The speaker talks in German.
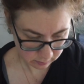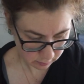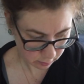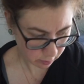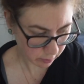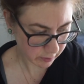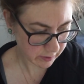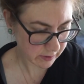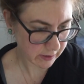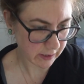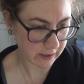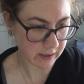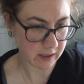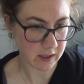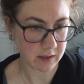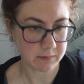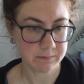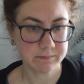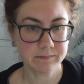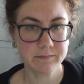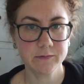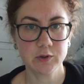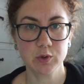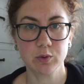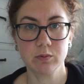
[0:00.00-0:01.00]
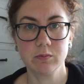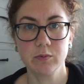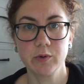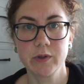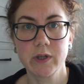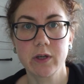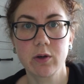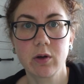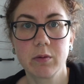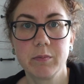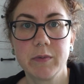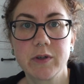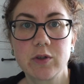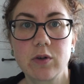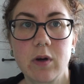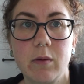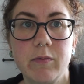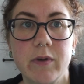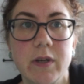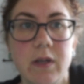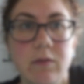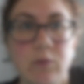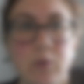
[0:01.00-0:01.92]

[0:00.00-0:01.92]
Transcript: Container. So, und ihr könnt mitkommen, wenn